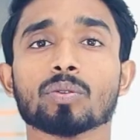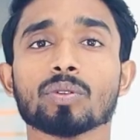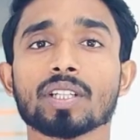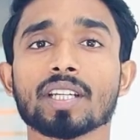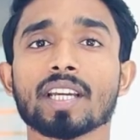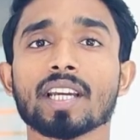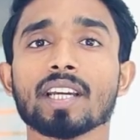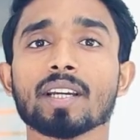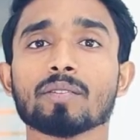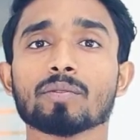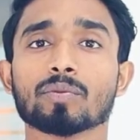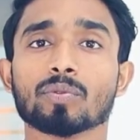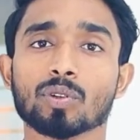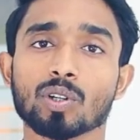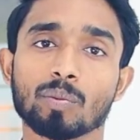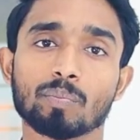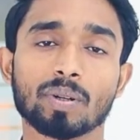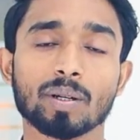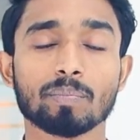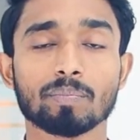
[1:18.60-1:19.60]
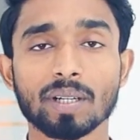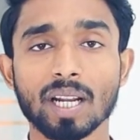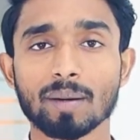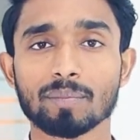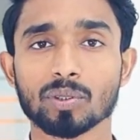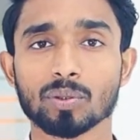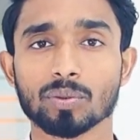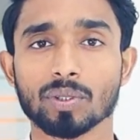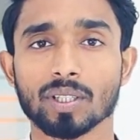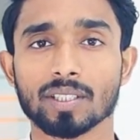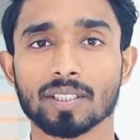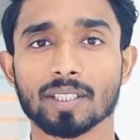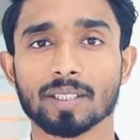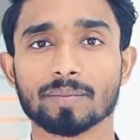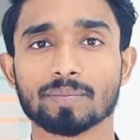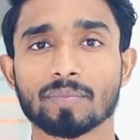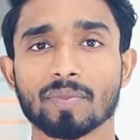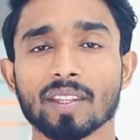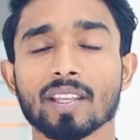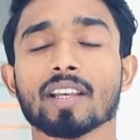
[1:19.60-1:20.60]
उनके फोन पर प्राप्त हुआ था
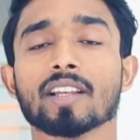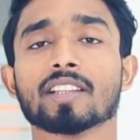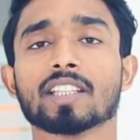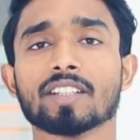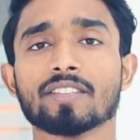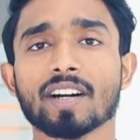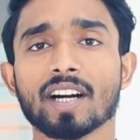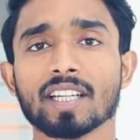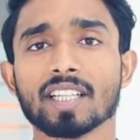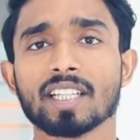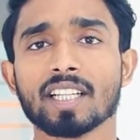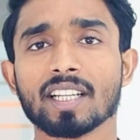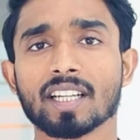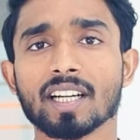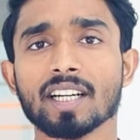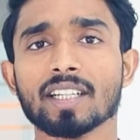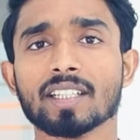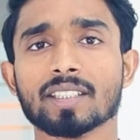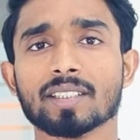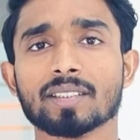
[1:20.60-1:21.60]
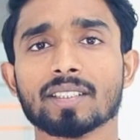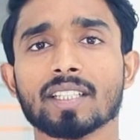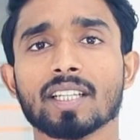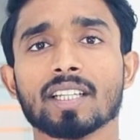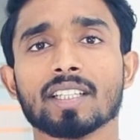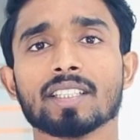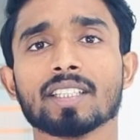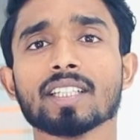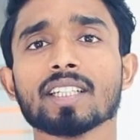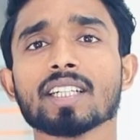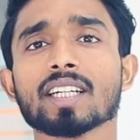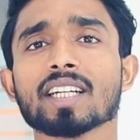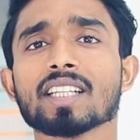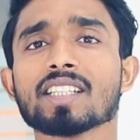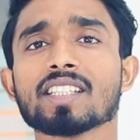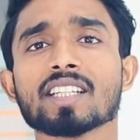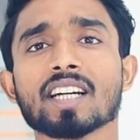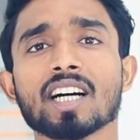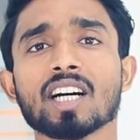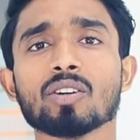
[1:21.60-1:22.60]
तिवारी ने कहा यह
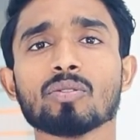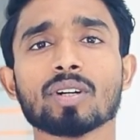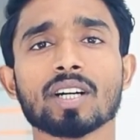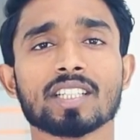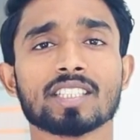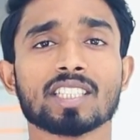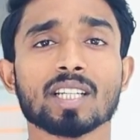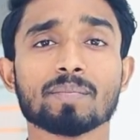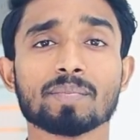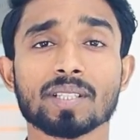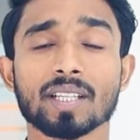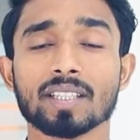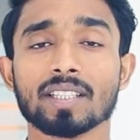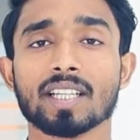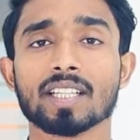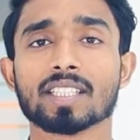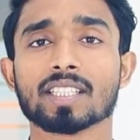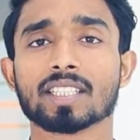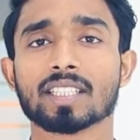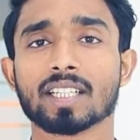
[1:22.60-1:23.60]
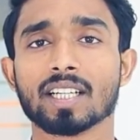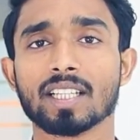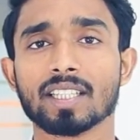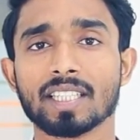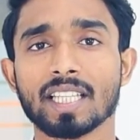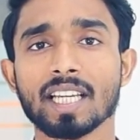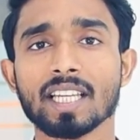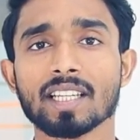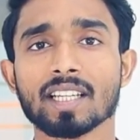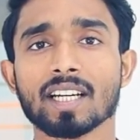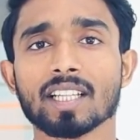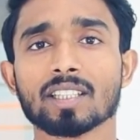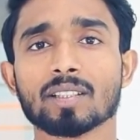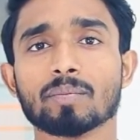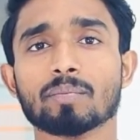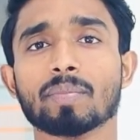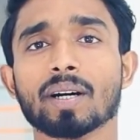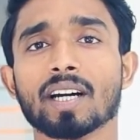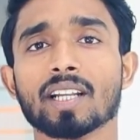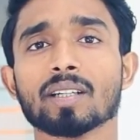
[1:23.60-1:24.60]
अनचाहा व्हाट्सएप संदेश कल देर रात
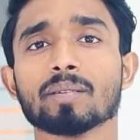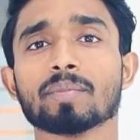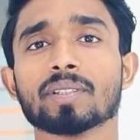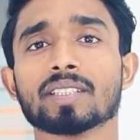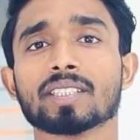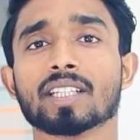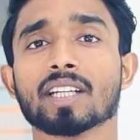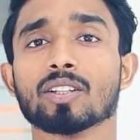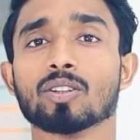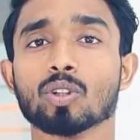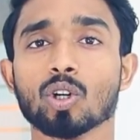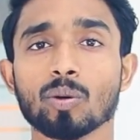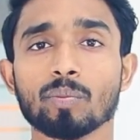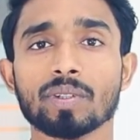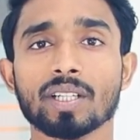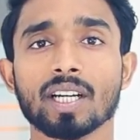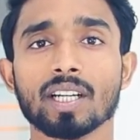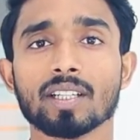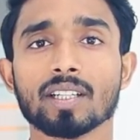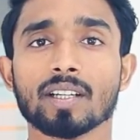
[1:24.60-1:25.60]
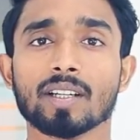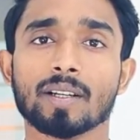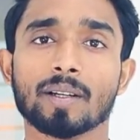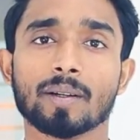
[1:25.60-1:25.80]
बारह बजकर नौ मिनट